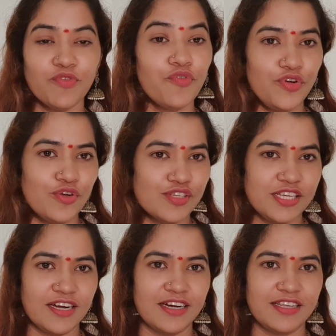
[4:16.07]
वो वीडियोस
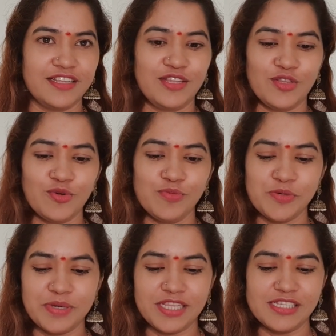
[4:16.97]
देखा करती थी तो
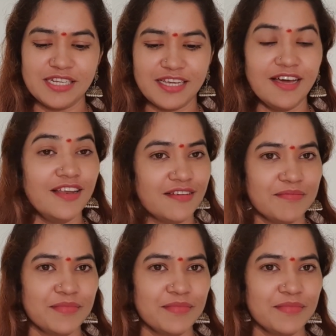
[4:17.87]
मुझे पता चला कि यार